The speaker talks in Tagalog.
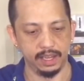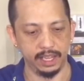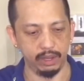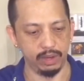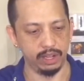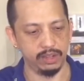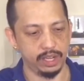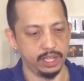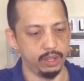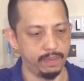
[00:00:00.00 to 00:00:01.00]
Lagay ko lang
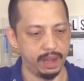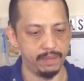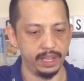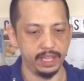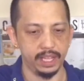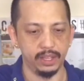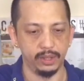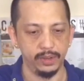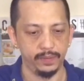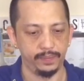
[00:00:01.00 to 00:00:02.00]
siya rito para makita nyo.